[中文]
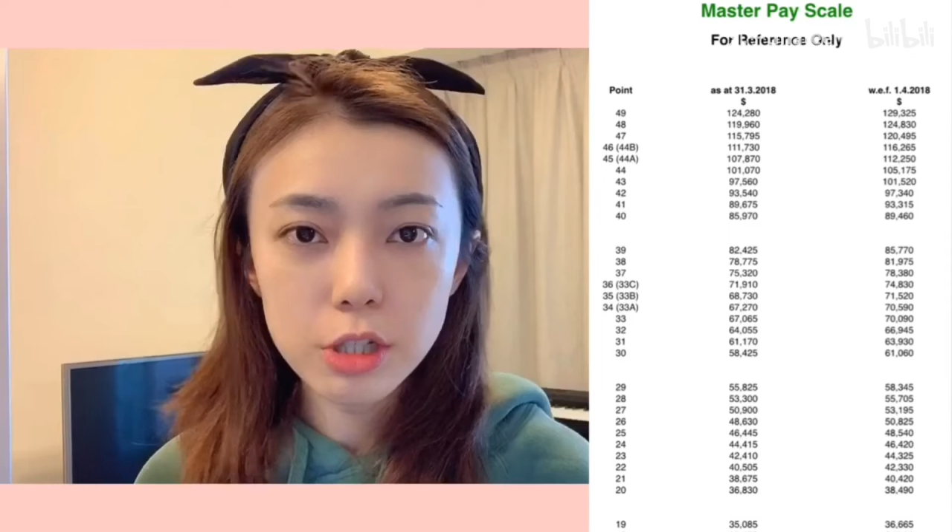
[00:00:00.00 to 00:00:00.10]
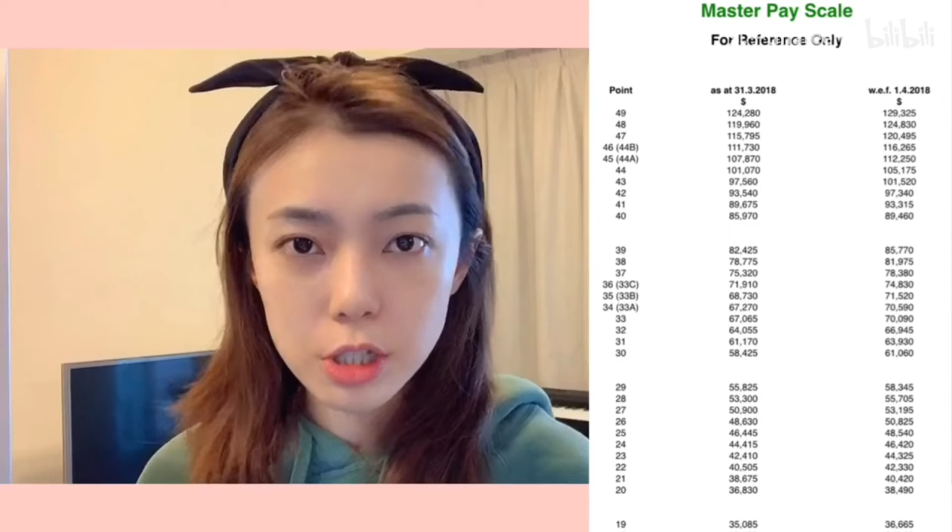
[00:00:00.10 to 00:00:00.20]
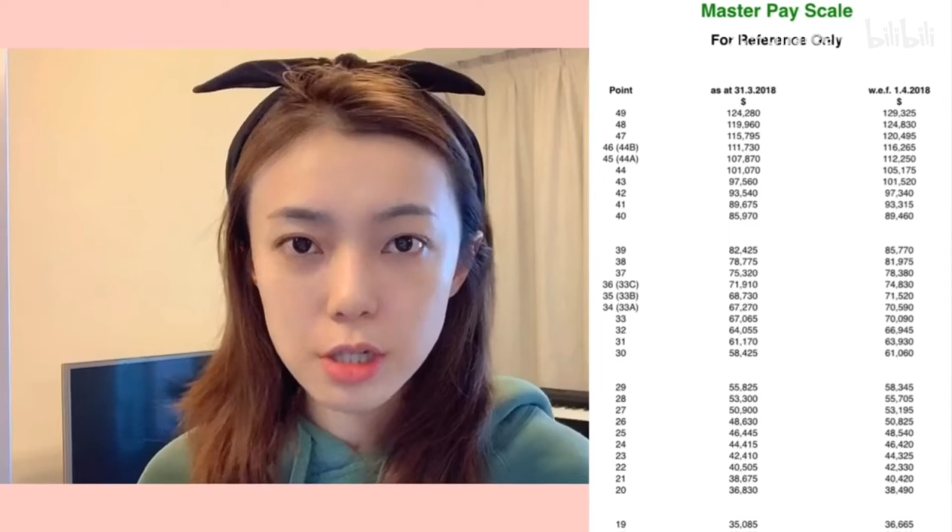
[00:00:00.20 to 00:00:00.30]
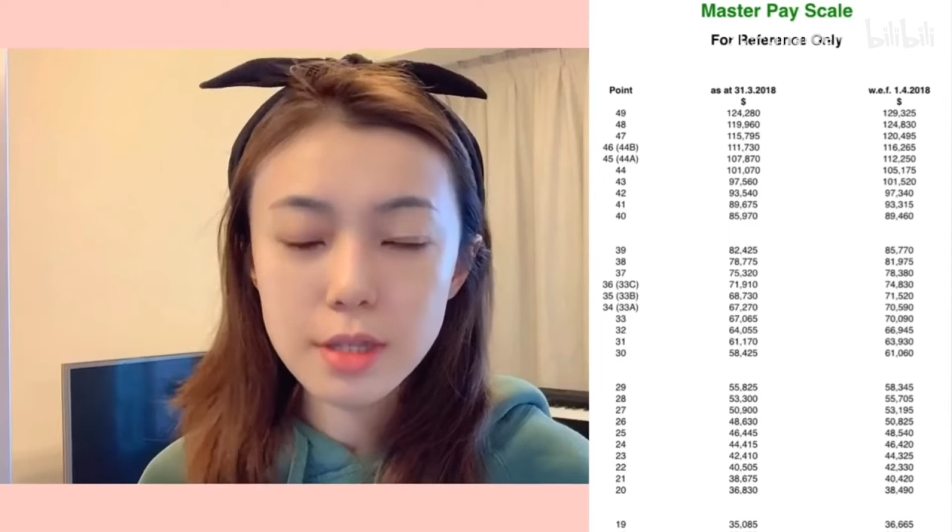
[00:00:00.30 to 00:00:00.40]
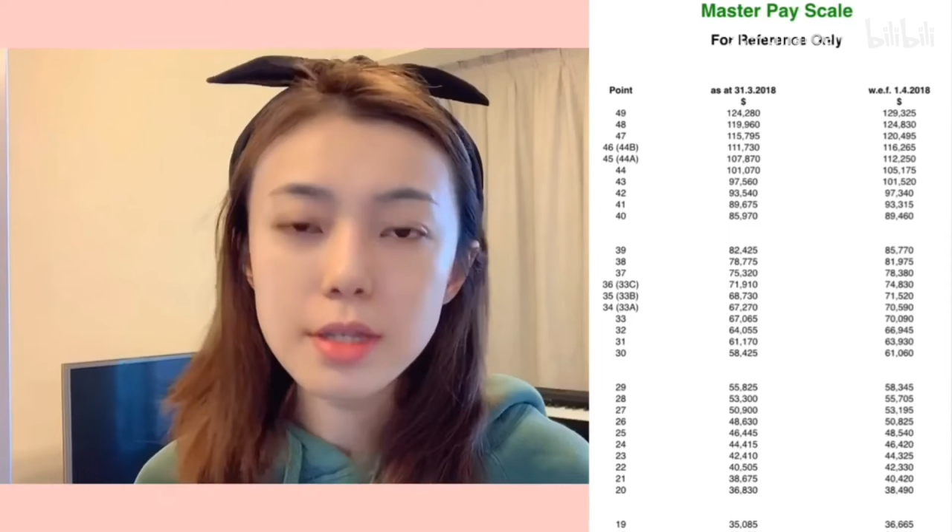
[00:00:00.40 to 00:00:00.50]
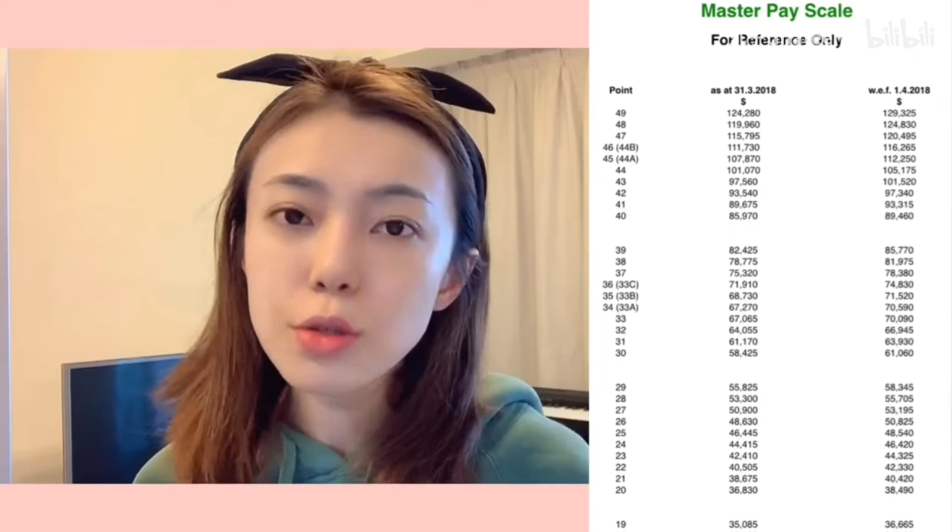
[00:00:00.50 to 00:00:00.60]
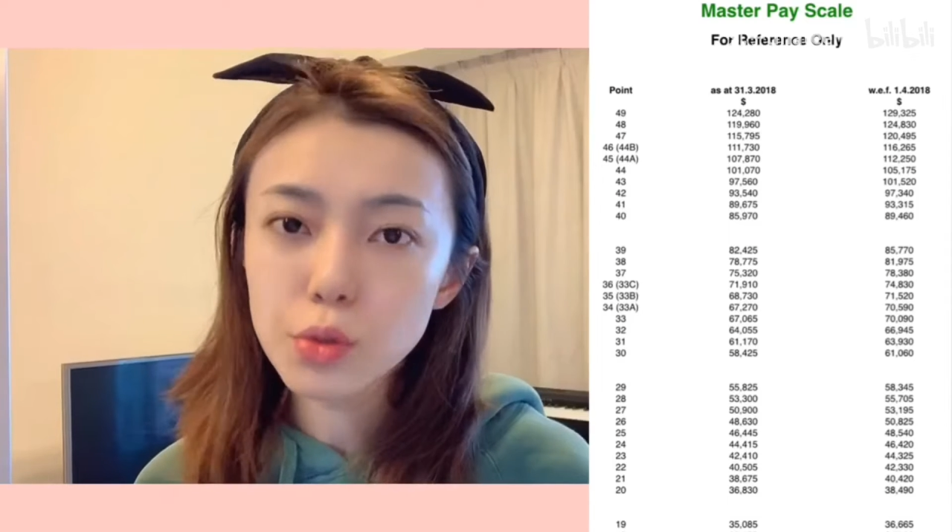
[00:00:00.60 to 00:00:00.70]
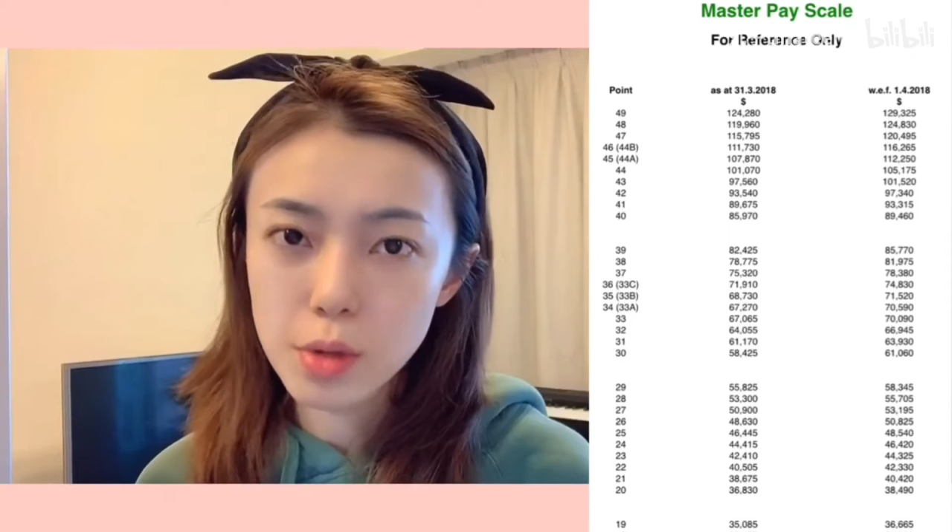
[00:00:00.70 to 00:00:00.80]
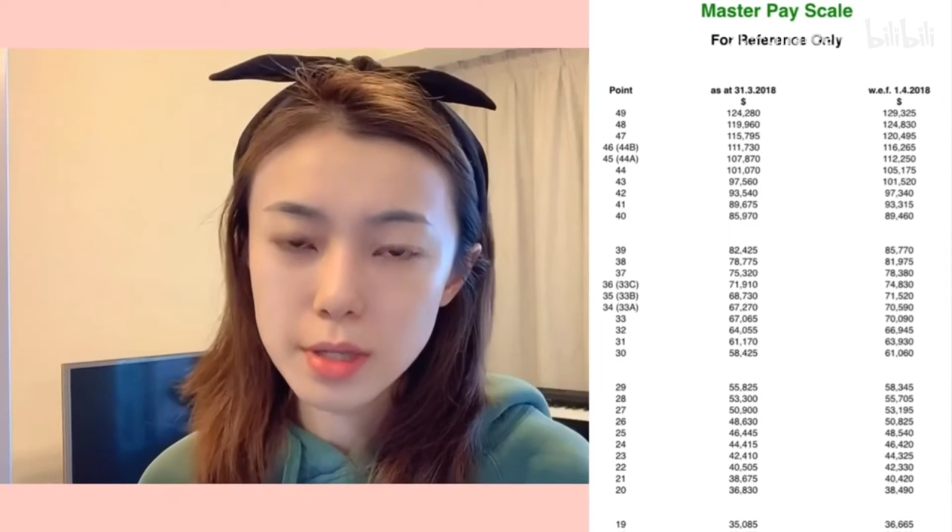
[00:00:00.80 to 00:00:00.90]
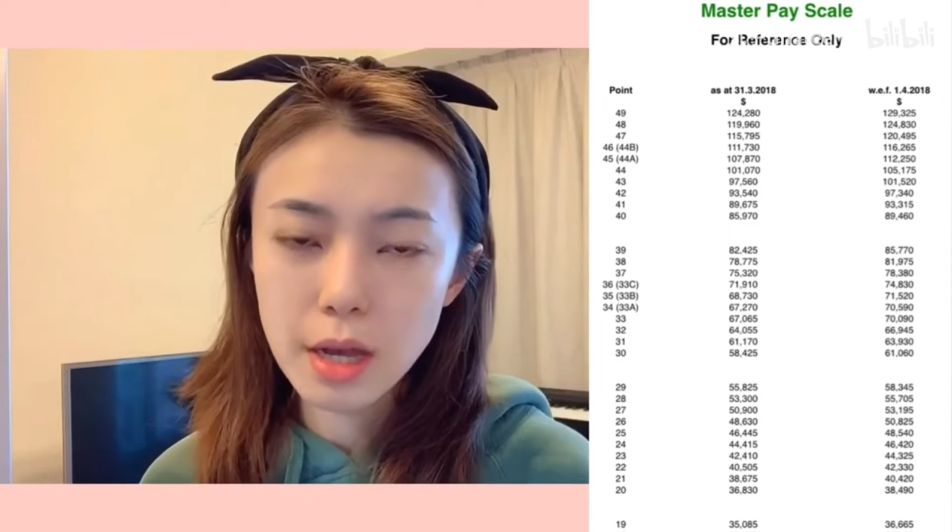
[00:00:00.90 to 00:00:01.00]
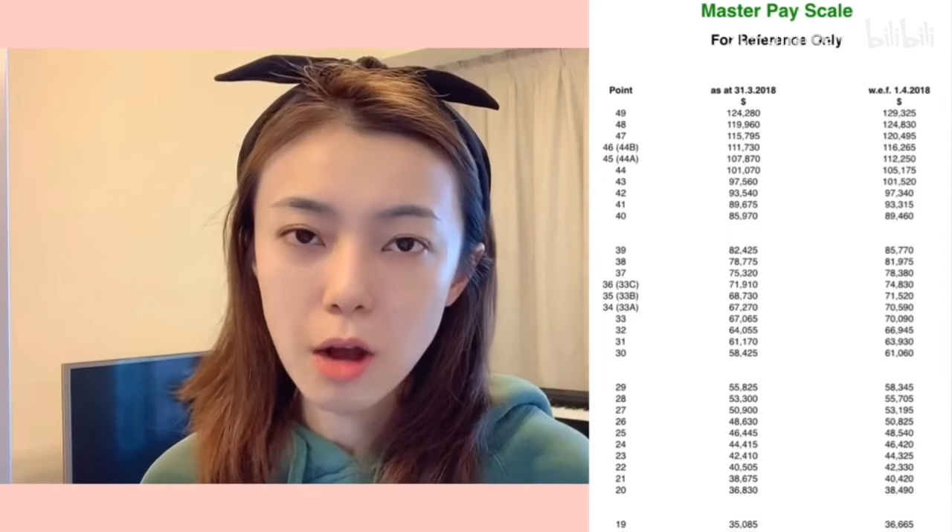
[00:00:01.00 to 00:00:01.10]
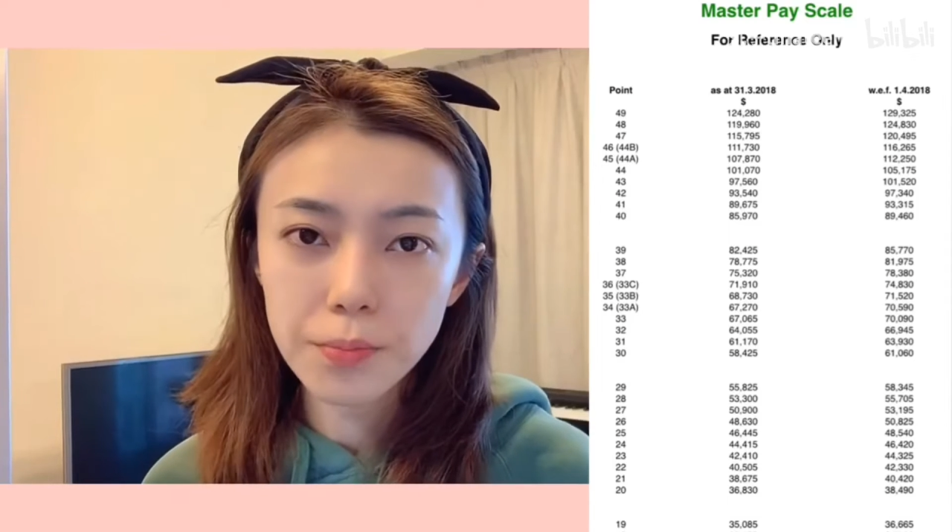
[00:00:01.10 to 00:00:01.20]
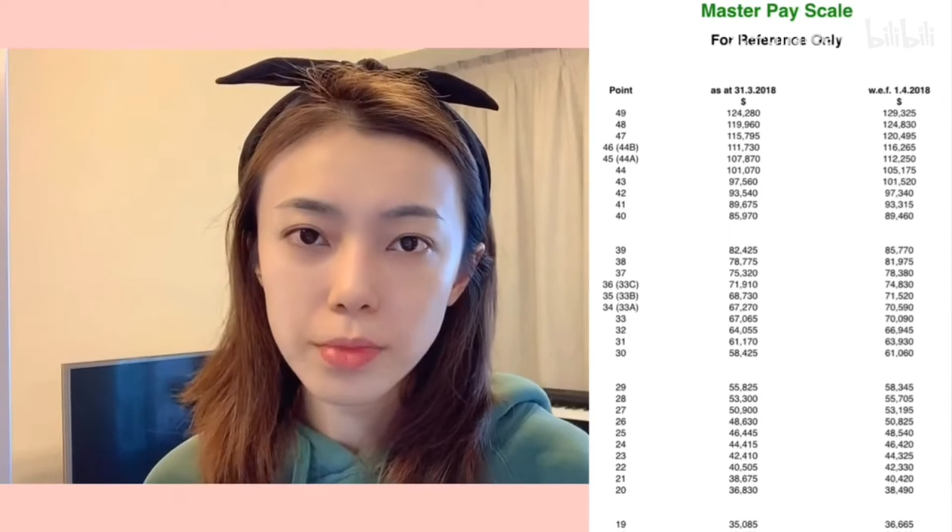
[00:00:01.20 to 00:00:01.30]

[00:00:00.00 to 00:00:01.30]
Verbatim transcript: 直资学校，